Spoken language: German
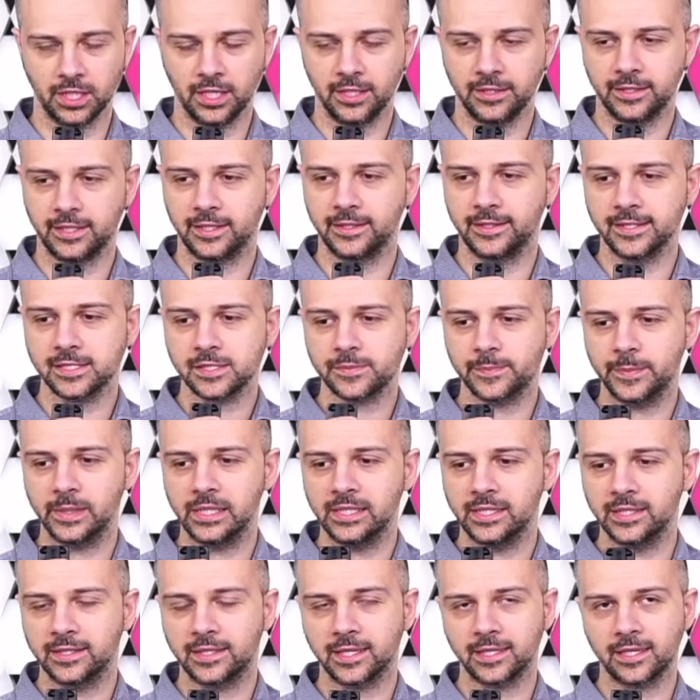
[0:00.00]
Denn das
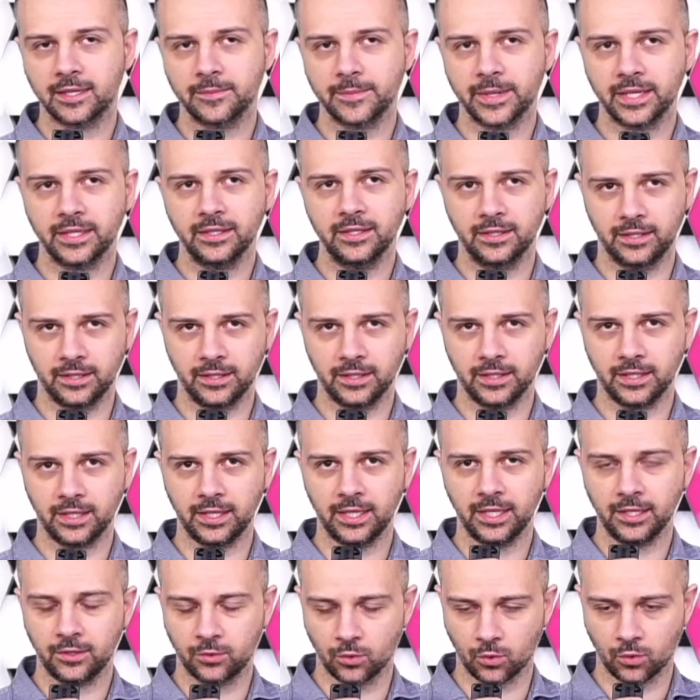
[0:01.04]
bildet dann am Ende
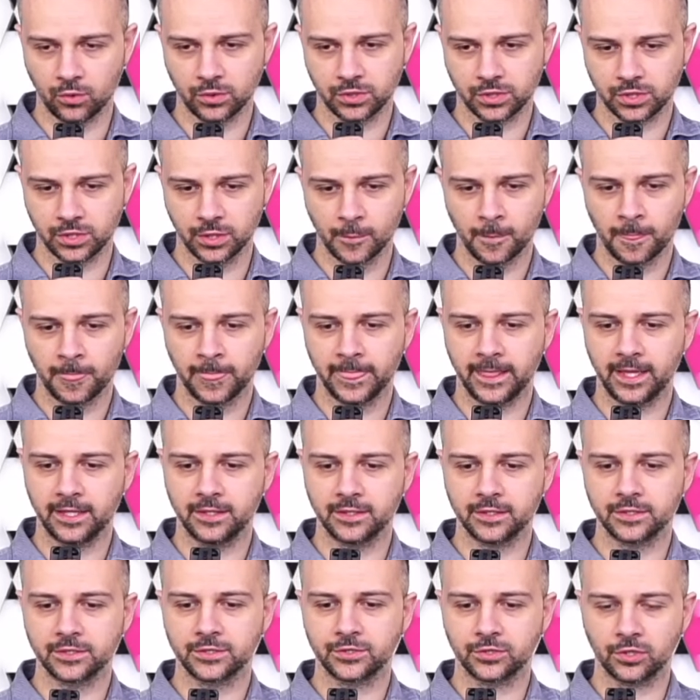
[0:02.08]
Egos, denn
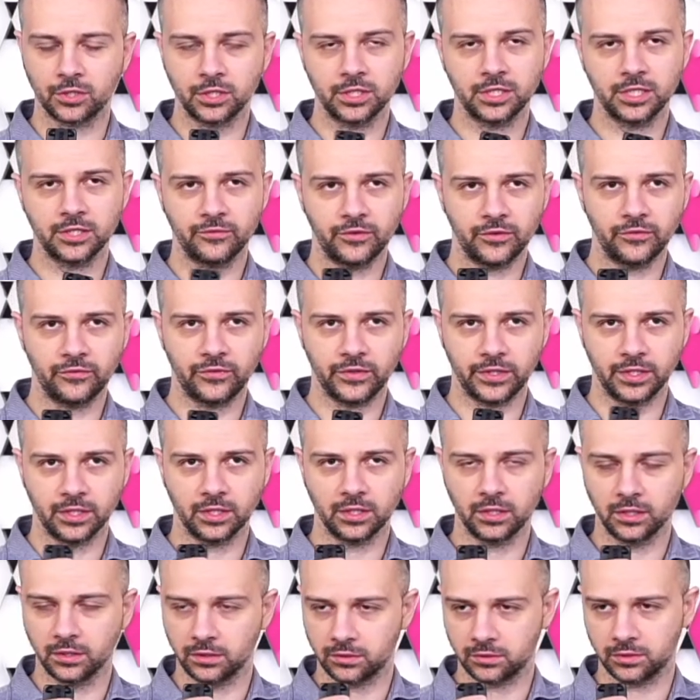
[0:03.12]
solche wie
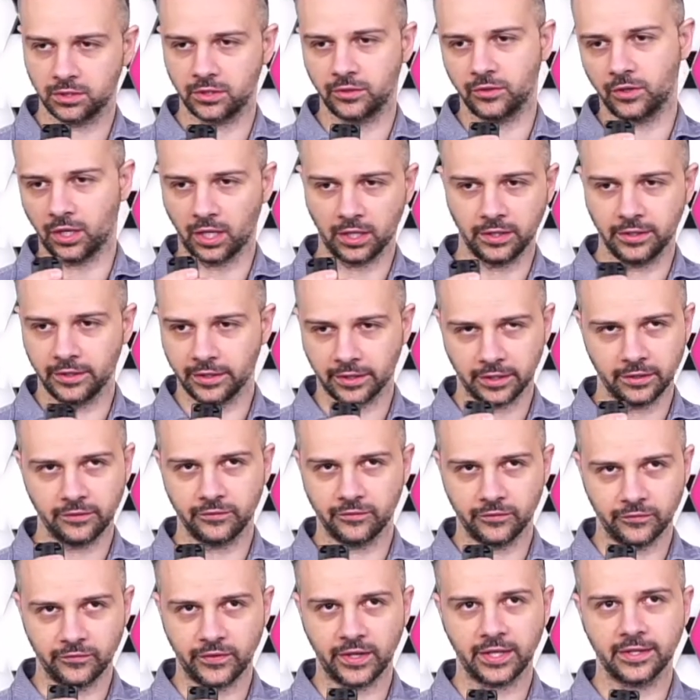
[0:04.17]
wir oder andere
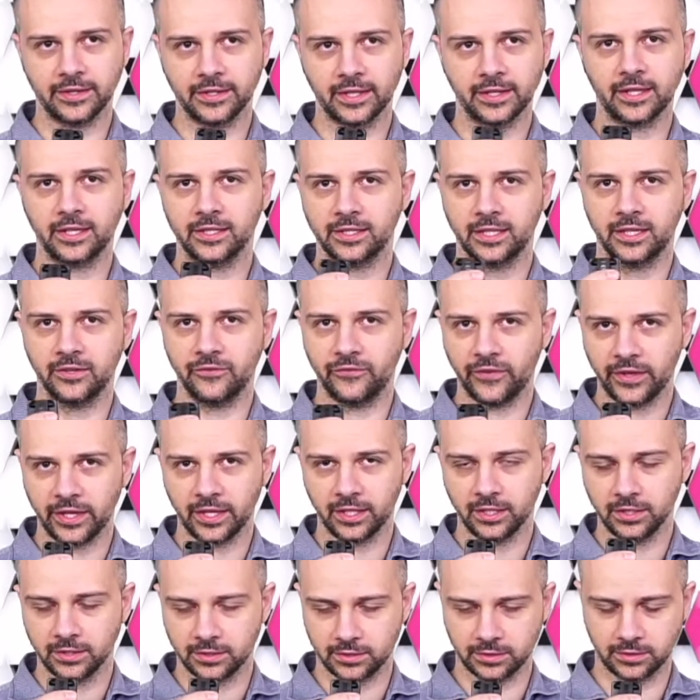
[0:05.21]
werden dann halt
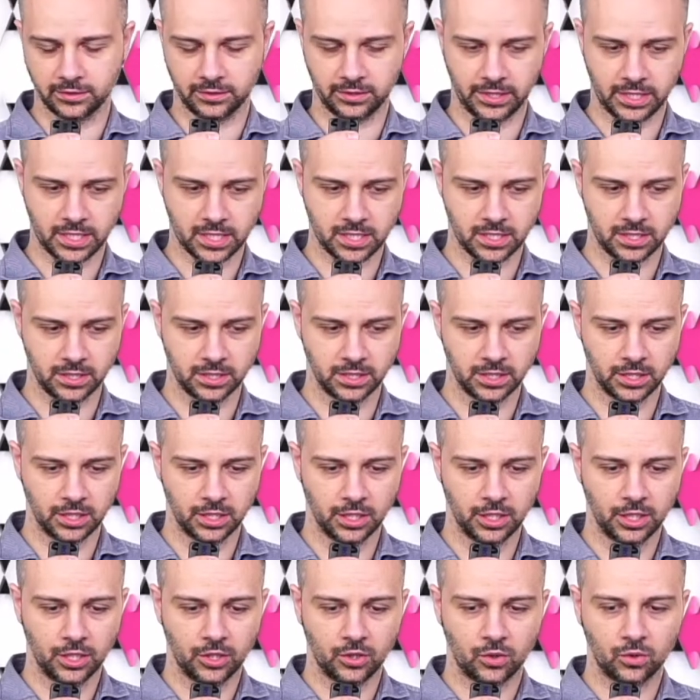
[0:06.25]
gewählt, ja?
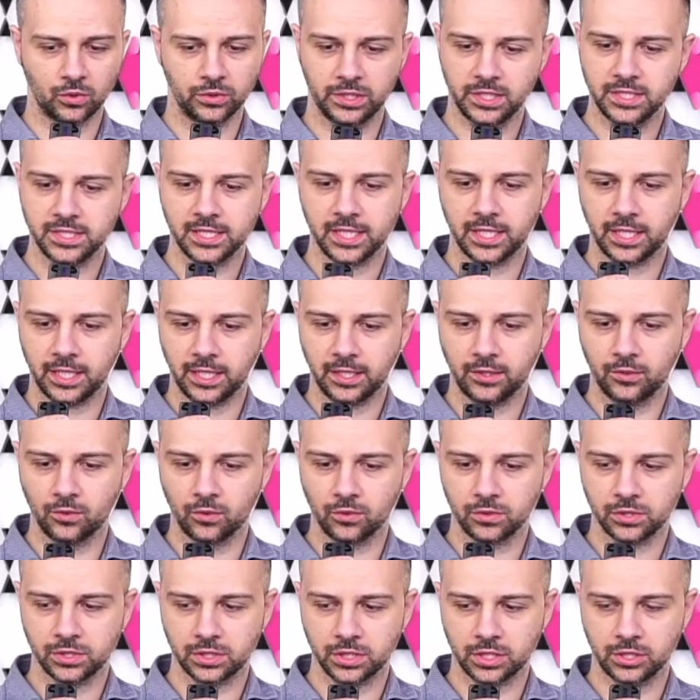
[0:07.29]
Und diese
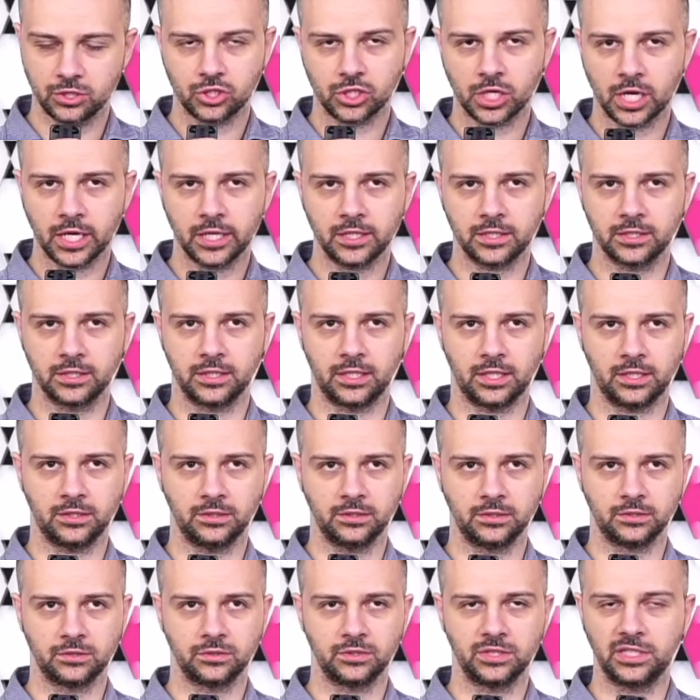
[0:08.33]
Egos entscheiden dann
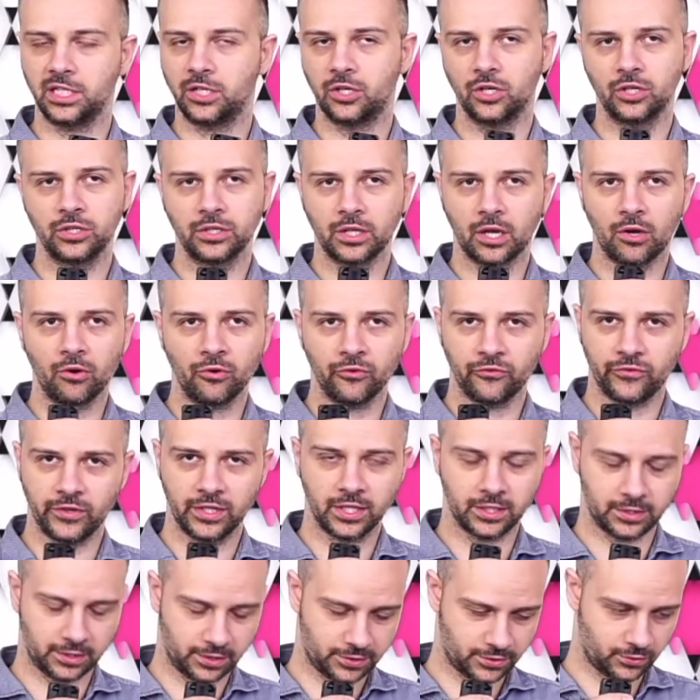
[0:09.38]
und die können auch
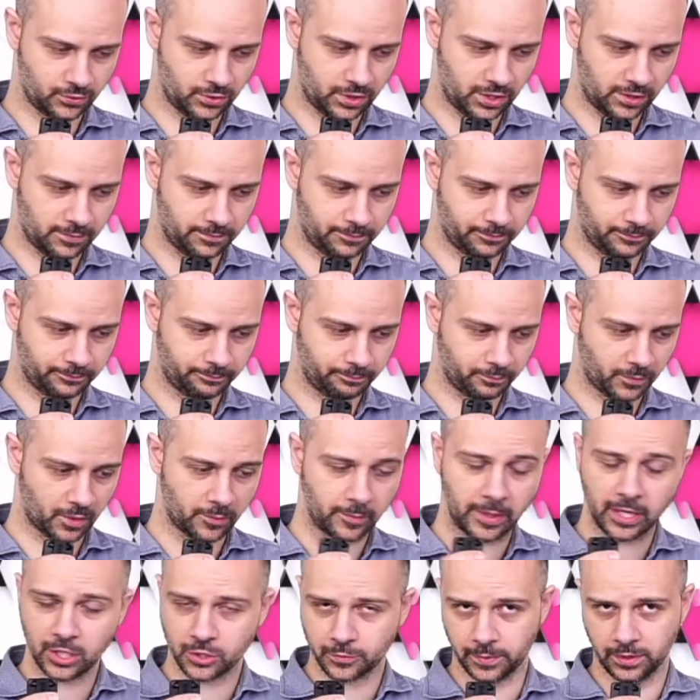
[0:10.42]
Fehler nicht zugeben.
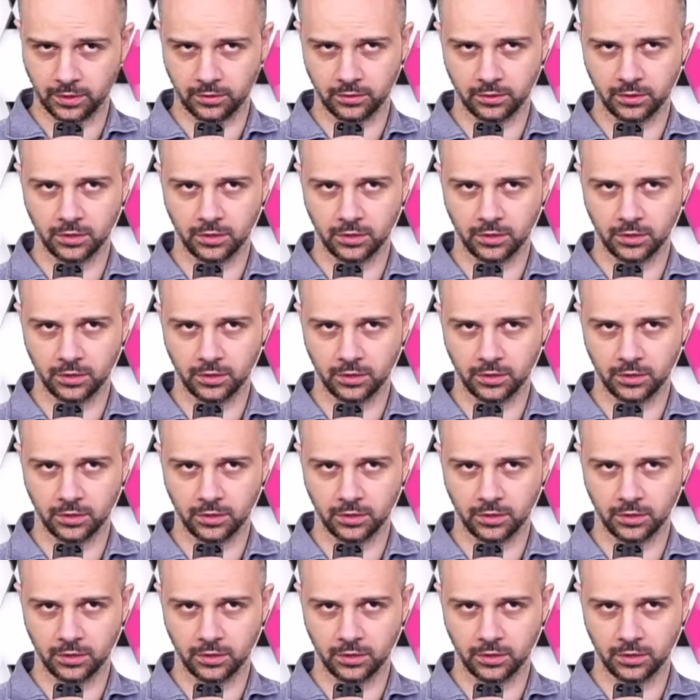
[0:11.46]
Beispiel.